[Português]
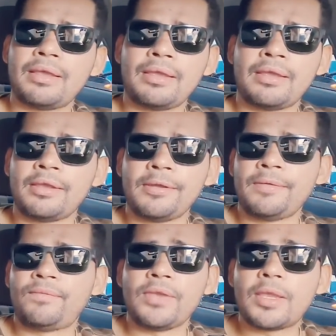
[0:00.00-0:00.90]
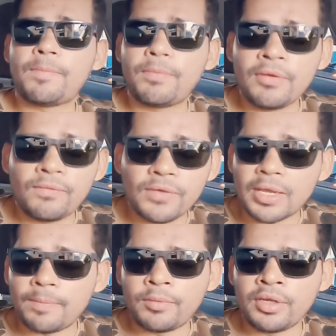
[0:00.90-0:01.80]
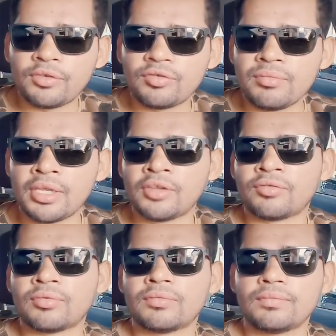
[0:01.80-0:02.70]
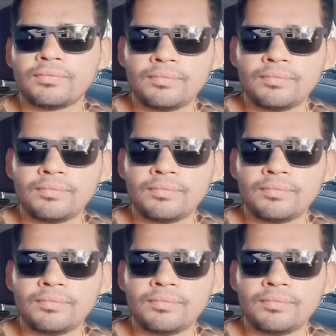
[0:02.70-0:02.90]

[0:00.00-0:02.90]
e, fique, e fica por isso mesmo,